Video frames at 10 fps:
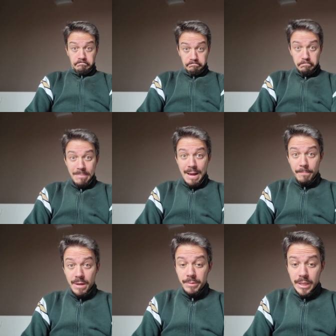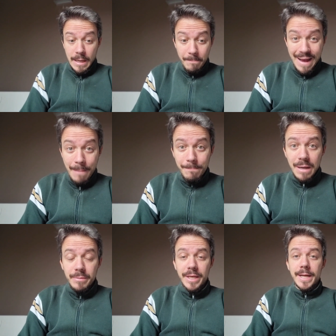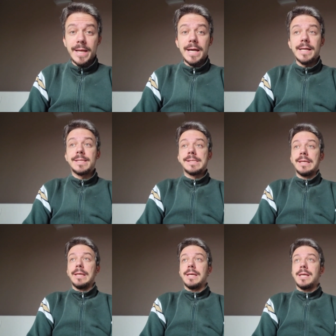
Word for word: Mamma mia, mamma mia ragazzi,